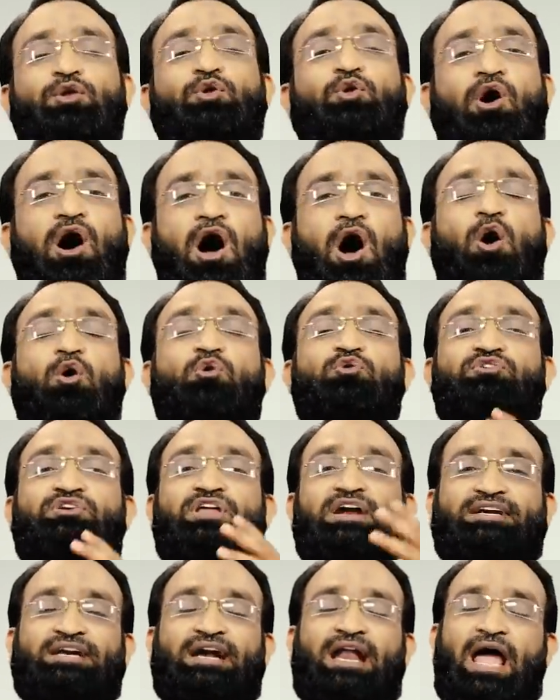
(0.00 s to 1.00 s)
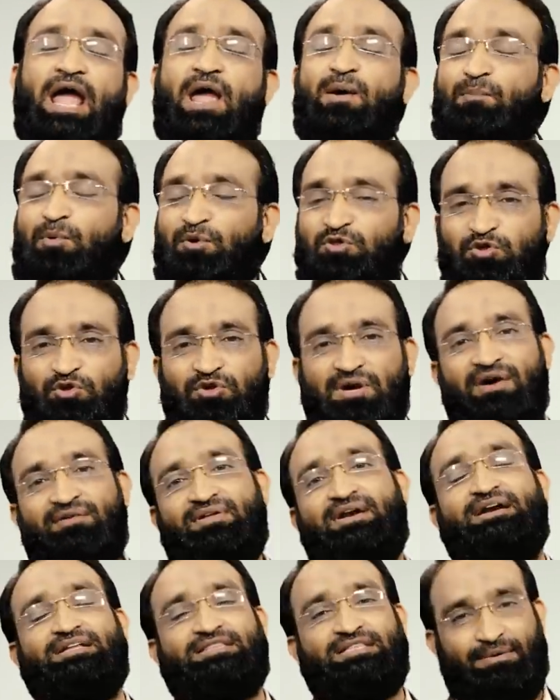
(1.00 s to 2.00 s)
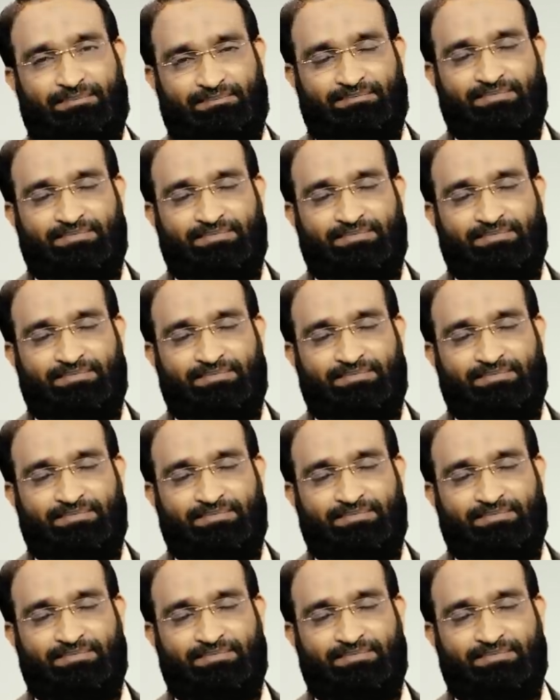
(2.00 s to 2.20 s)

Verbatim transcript: నువ్వు అవుట్డేటెడ్ అయిపోతున్నావు అని అర్థం